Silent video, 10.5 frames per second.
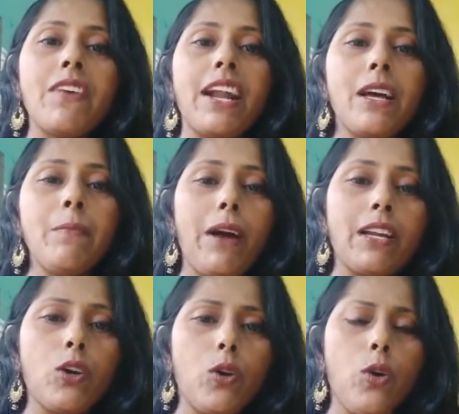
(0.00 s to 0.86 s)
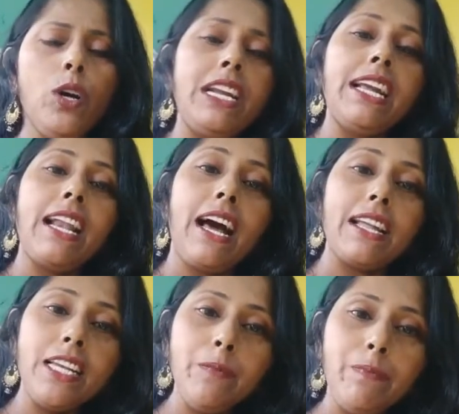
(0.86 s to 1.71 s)
தான் பார்க்குறோம் நீங்கள்
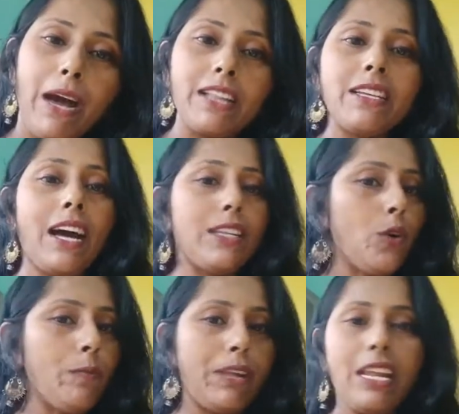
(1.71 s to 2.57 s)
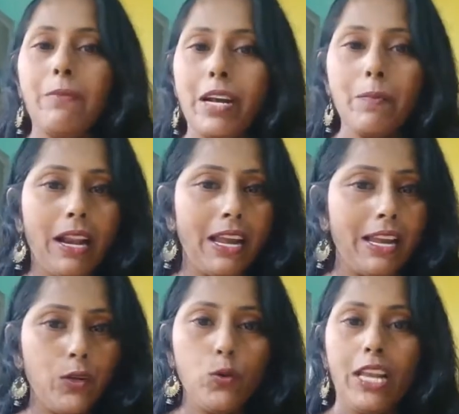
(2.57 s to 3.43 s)
அதையும் பார்த்து அதுக்கும் பெரிய மறுப்பெல்லாம்
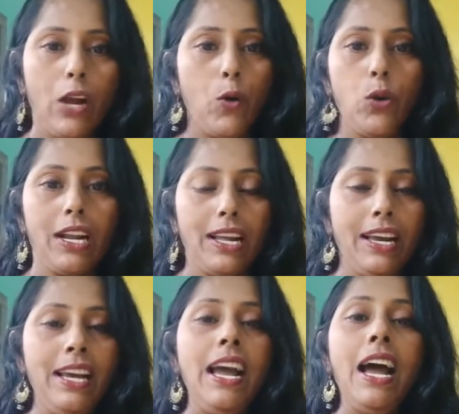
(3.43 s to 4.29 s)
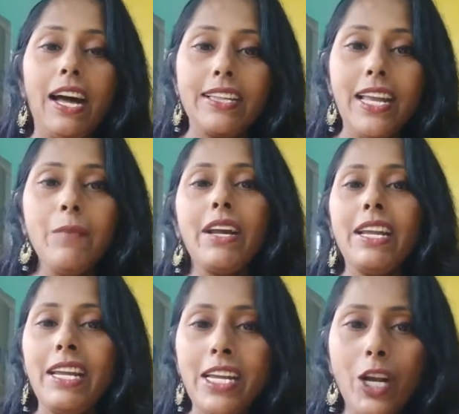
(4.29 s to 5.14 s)
எதுவும் நீங்கள் கொடுக்கல அதே மாதிரி
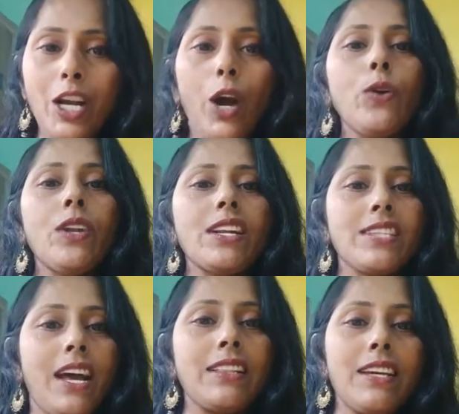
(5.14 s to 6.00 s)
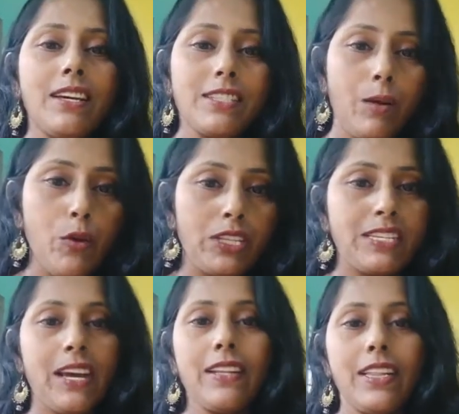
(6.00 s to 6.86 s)
இங்கேயும் கவுண்டர் சார்ந்த சமூகத்தை
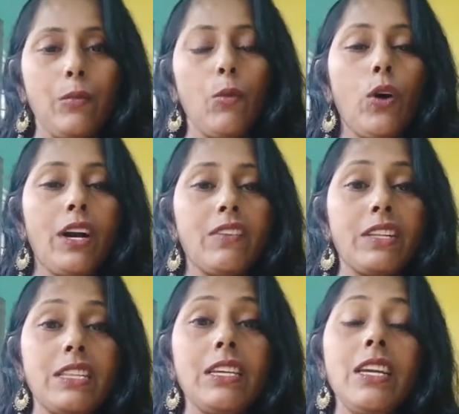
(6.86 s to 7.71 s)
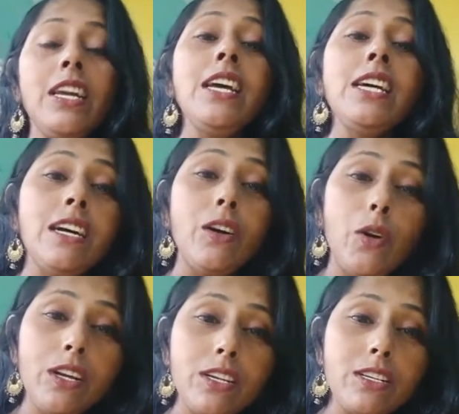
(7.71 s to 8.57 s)
சார்ந்த இந்த மோகன் வந்து
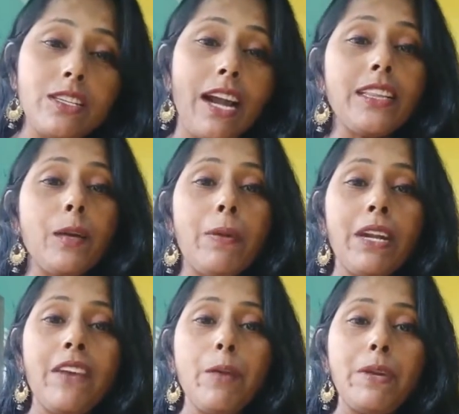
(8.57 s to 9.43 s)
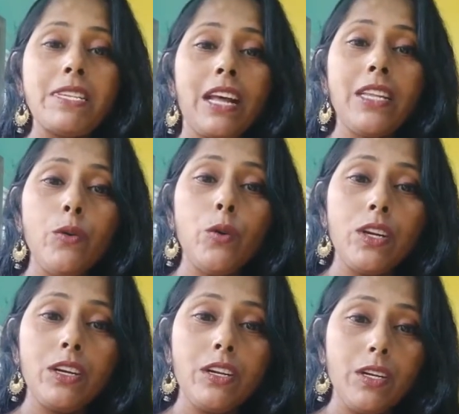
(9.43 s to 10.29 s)
ஒரு தாழ்த்தப்பட்ட வகுப்பை சார்ந்த ஒரு
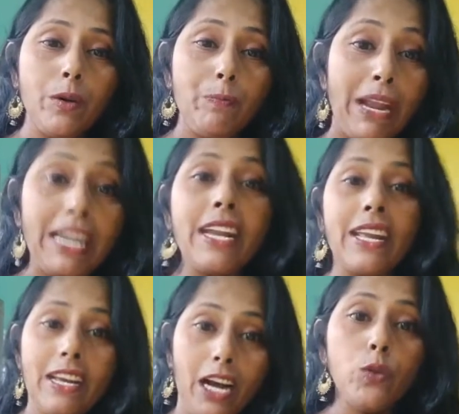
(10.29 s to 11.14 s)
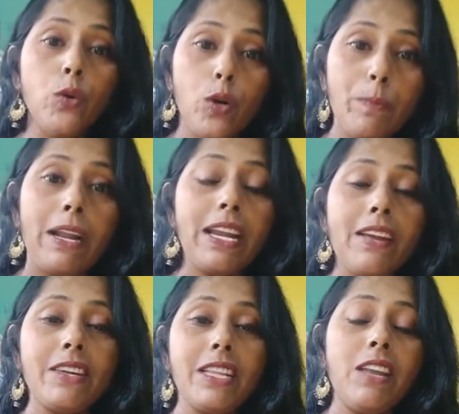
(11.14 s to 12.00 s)
பெண்ணை அதுவும் ஒரு பெண்ணை
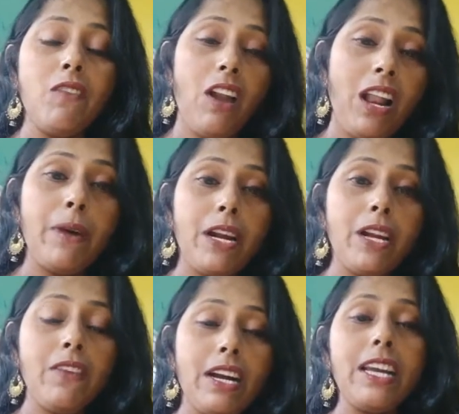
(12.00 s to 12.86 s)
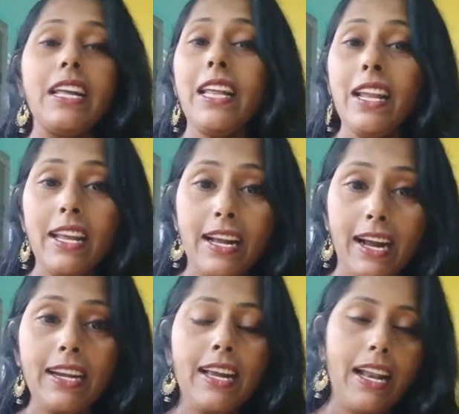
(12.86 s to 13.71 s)
வந்து இவ்வளோலாம் பண்ணுவாங்க இதையும் நீங்கள்
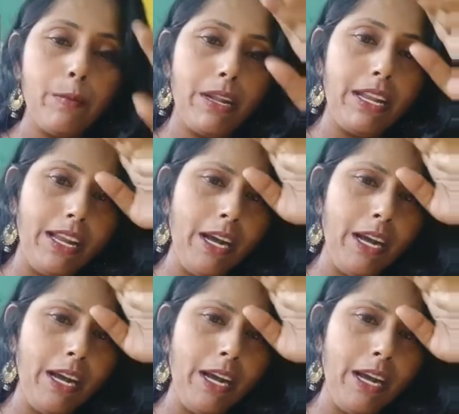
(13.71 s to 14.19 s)
கண்டுக்கல அப்படின்னா